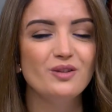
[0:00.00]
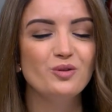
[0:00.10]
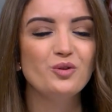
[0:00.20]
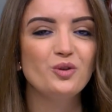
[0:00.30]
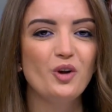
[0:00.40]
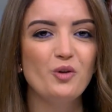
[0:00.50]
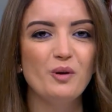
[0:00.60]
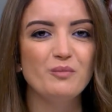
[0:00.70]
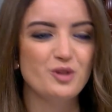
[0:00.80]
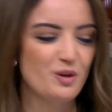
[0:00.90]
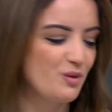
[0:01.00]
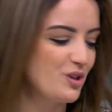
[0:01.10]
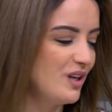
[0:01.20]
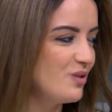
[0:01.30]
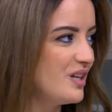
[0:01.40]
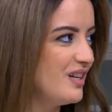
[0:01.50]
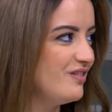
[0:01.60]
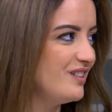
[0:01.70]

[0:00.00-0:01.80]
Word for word: دكتوره ربا مشربش اهلا وسهلا فيك